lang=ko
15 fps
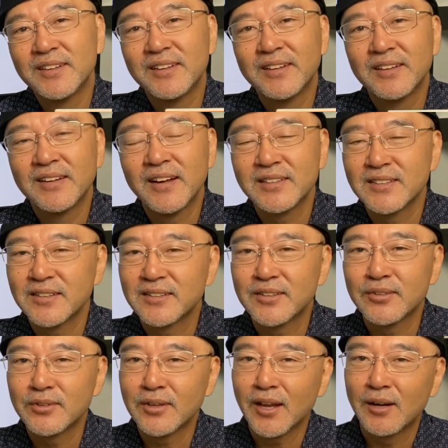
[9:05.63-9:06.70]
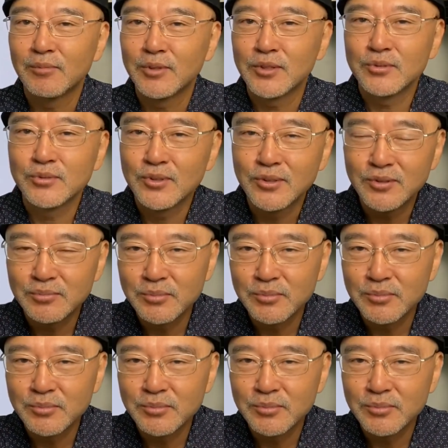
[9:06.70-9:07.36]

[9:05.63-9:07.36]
예, 아직 그래도 갈보리 운동,